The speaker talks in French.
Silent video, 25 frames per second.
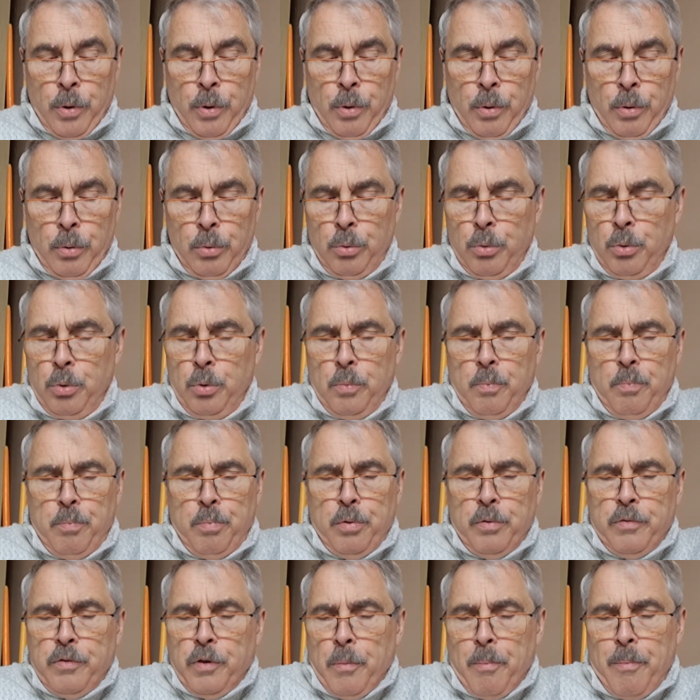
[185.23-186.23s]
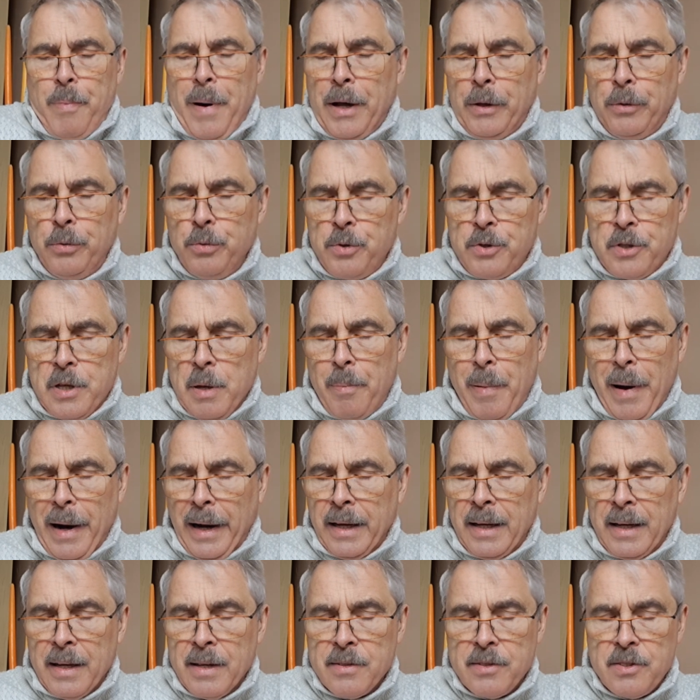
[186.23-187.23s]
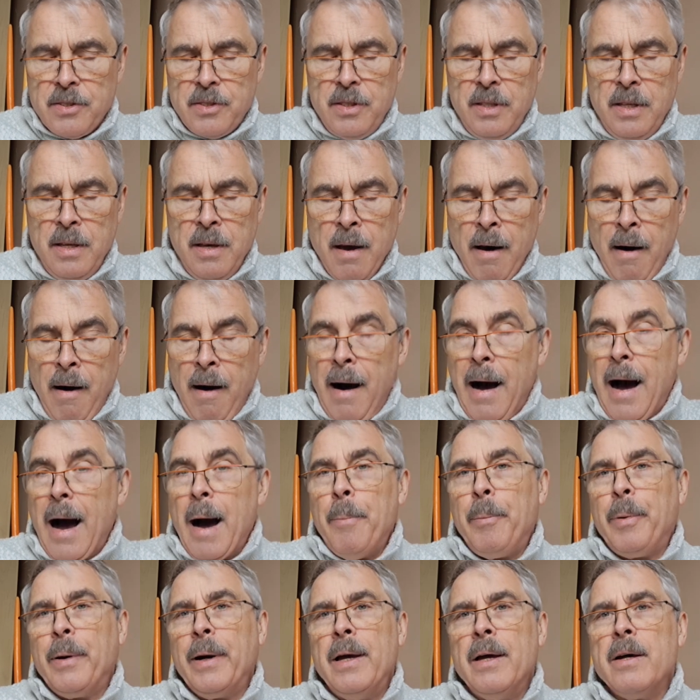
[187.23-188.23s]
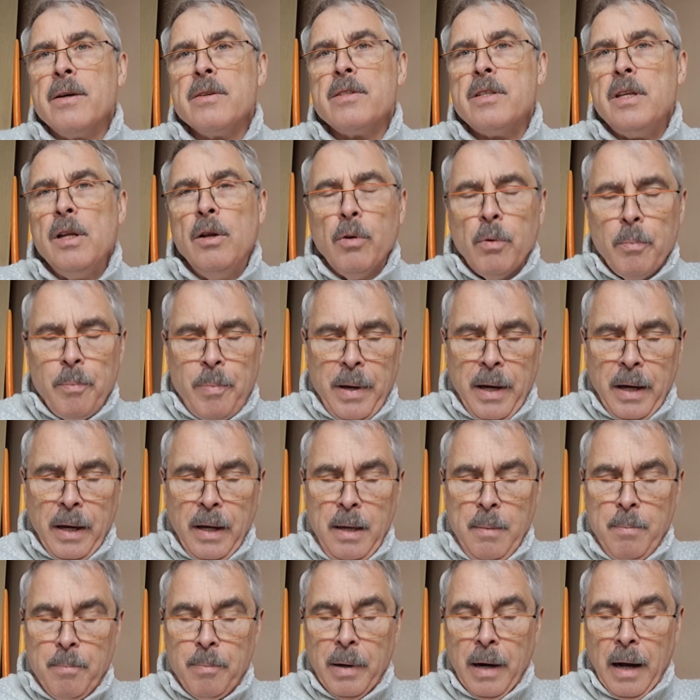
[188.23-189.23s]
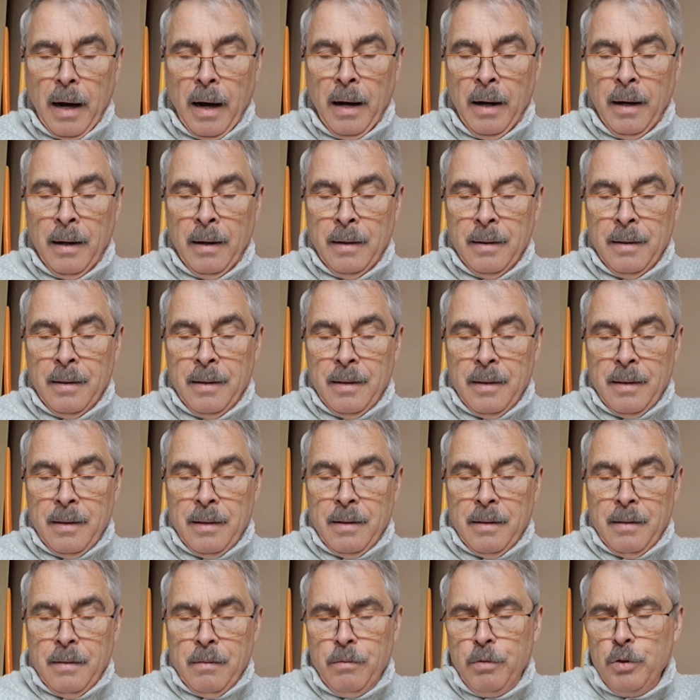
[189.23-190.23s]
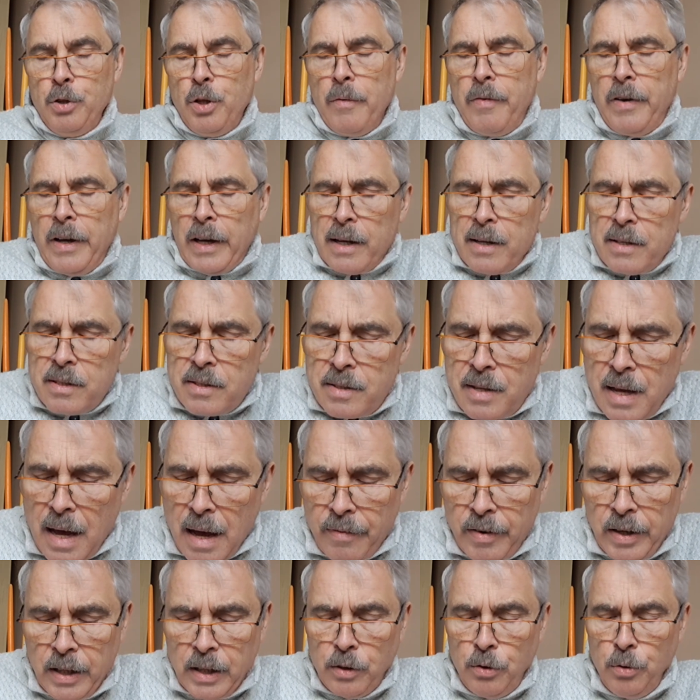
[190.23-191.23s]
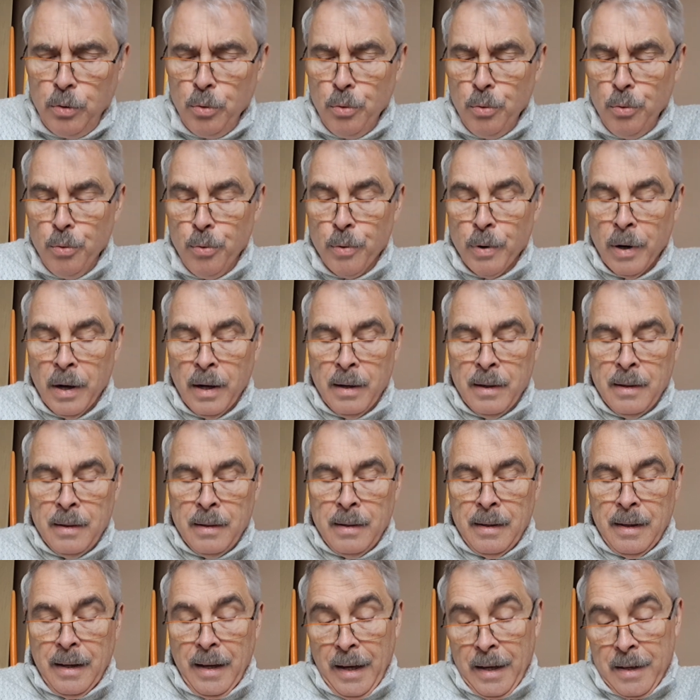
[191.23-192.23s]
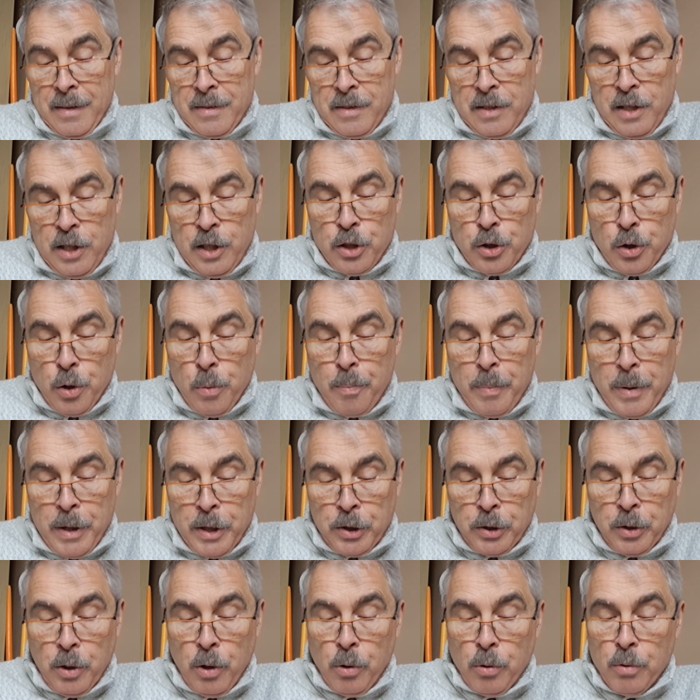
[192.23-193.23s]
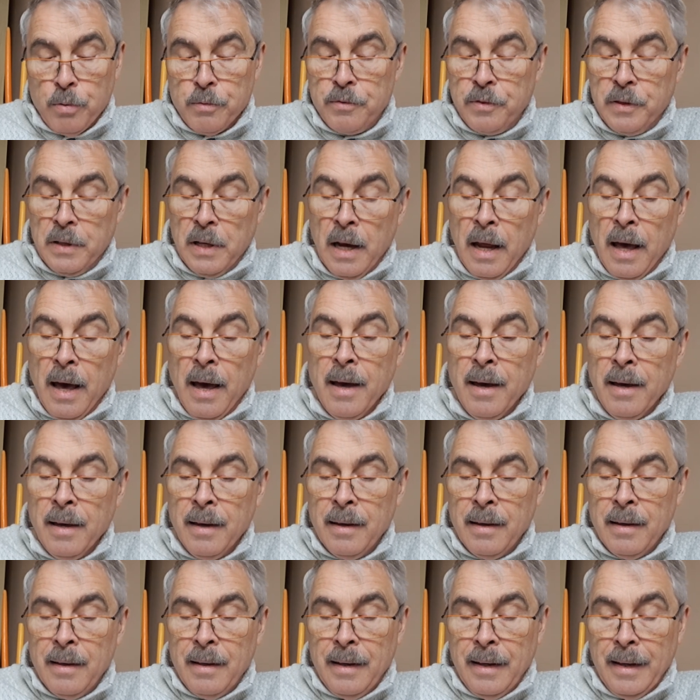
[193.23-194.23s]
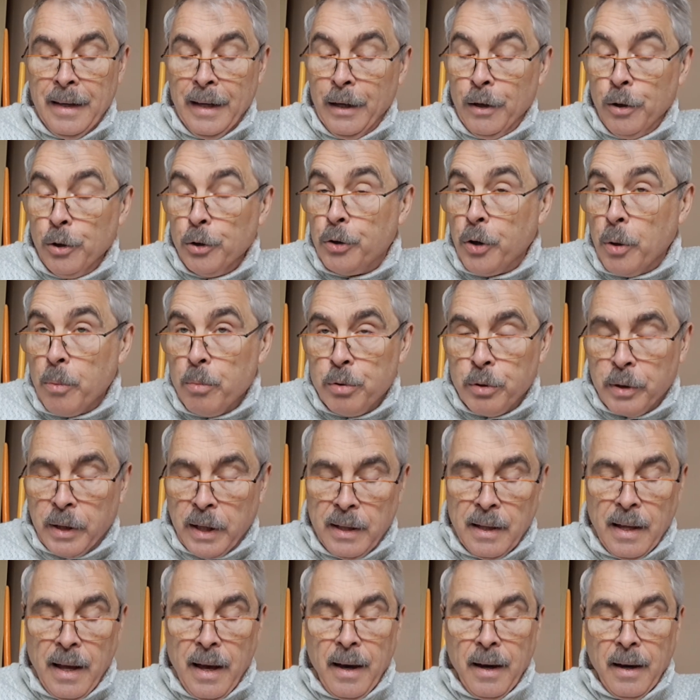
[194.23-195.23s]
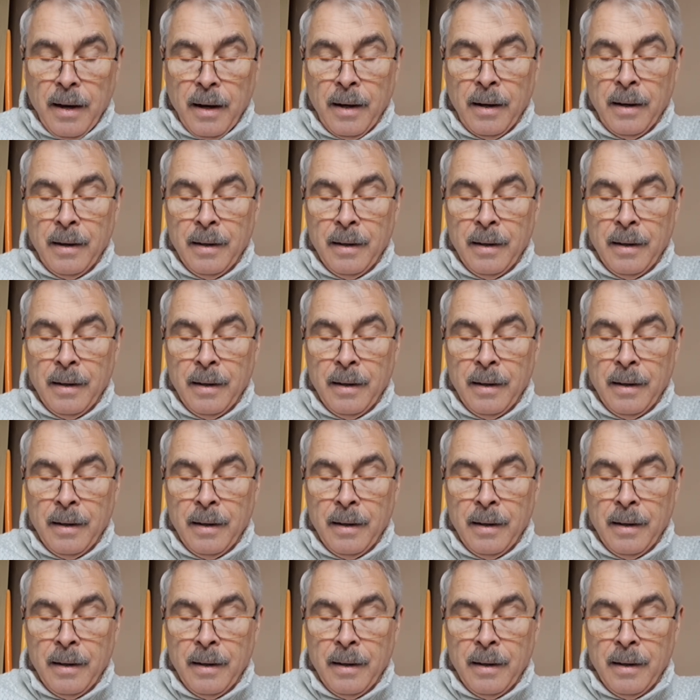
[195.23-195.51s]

Nous ne pouvons pas nous séparer ainsi après un si long périple. Vous devez rester avec nous, exige le pêcheur au filet et le tambourinaire.